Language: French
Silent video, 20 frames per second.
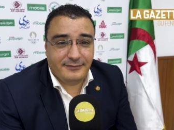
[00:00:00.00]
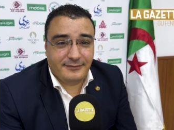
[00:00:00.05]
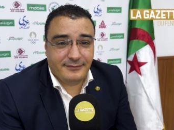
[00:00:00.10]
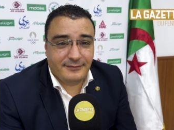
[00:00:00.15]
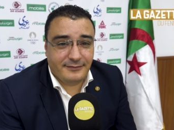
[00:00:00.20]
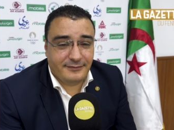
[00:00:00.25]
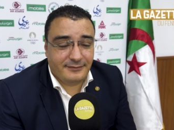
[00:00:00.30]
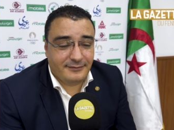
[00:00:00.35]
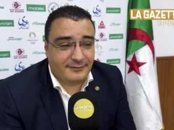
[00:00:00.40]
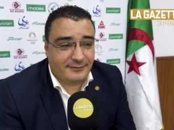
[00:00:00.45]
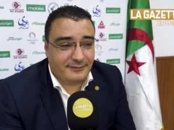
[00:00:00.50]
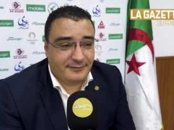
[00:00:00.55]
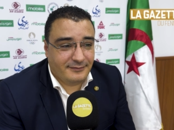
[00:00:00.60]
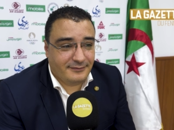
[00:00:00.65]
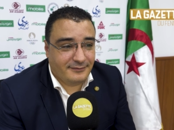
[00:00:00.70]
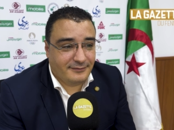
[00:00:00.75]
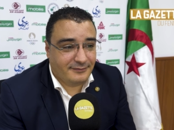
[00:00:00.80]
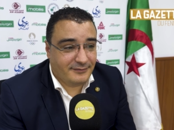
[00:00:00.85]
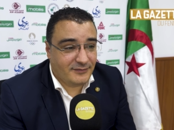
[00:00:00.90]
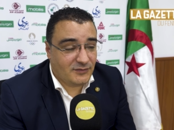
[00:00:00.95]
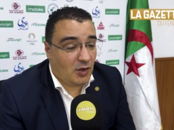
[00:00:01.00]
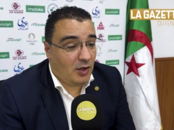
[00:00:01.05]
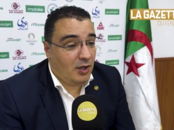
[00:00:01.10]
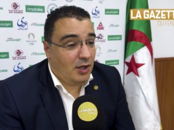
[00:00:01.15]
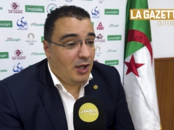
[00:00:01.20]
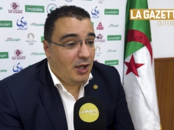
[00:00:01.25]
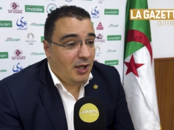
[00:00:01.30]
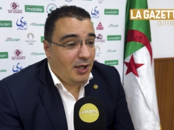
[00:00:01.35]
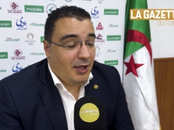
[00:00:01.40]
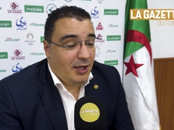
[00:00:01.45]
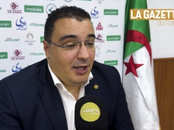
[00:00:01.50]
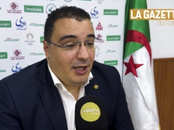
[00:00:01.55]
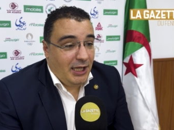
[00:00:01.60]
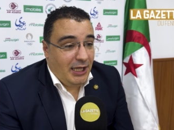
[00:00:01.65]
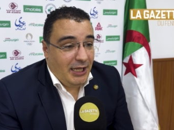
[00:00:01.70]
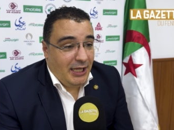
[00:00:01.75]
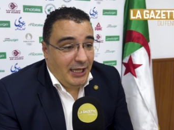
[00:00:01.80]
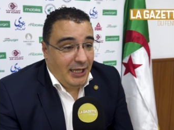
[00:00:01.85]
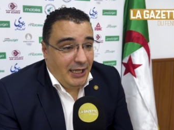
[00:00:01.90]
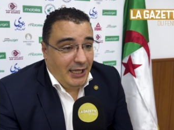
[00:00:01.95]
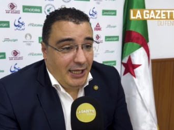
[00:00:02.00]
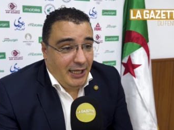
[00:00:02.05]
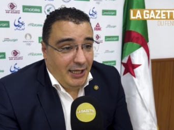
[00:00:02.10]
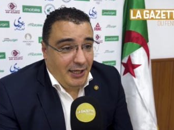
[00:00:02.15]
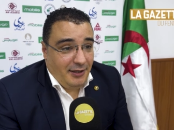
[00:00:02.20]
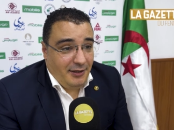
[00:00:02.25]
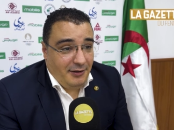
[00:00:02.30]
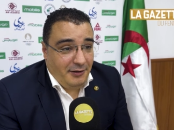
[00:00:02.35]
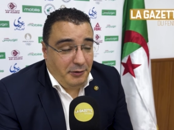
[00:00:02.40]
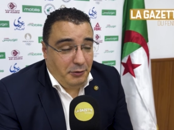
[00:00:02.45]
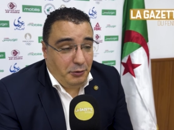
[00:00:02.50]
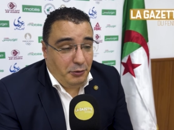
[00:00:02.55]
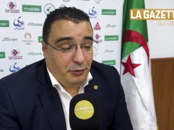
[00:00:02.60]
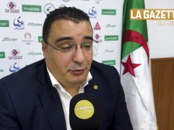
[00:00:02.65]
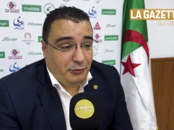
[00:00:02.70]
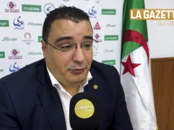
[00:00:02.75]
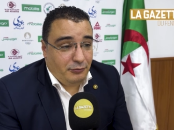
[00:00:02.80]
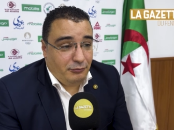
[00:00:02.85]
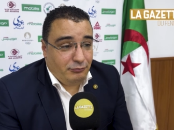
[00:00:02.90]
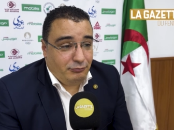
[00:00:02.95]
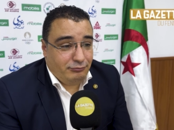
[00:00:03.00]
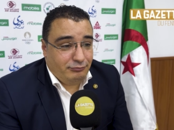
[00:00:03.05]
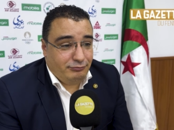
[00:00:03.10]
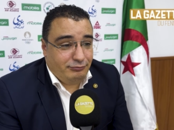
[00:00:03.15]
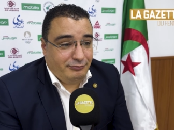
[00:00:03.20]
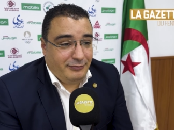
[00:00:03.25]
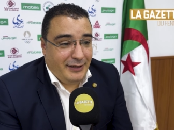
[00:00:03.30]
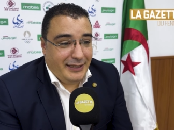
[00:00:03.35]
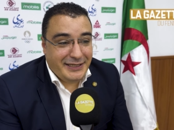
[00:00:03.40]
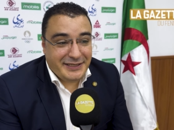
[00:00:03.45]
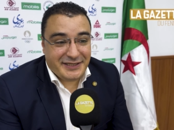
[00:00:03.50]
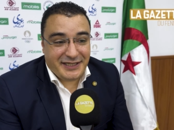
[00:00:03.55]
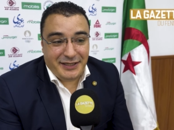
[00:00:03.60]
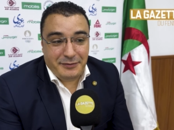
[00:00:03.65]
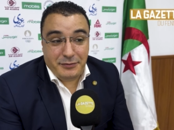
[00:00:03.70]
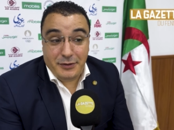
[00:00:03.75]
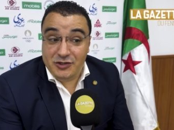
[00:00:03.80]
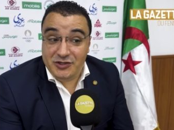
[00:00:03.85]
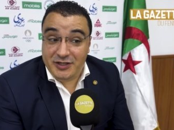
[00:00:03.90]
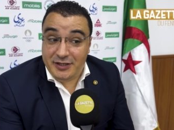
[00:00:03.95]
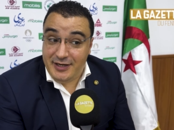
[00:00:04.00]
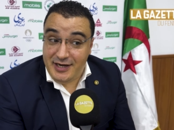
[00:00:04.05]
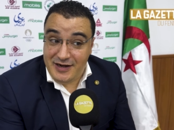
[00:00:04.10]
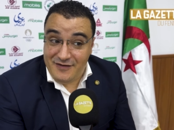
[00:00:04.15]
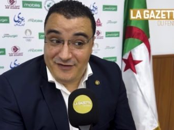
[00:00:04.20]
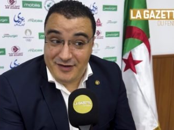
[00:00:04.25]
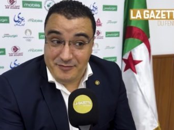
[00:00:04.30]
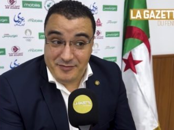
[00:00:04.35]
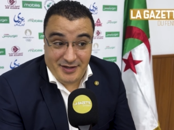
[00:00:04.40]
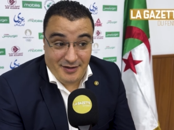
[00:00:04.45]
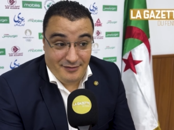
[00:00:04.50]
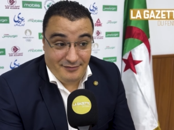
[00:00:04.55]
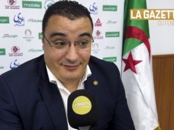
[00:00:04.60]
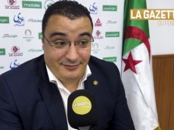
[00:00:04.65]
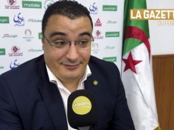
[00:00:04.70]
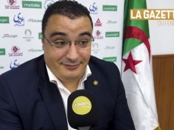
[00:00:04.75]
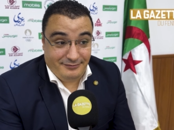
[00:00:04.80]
comment va l'escrime algérien et quelles sont vos, ambitions sur les Jeux Olympiques bah, L'escrime algérien, il va bien.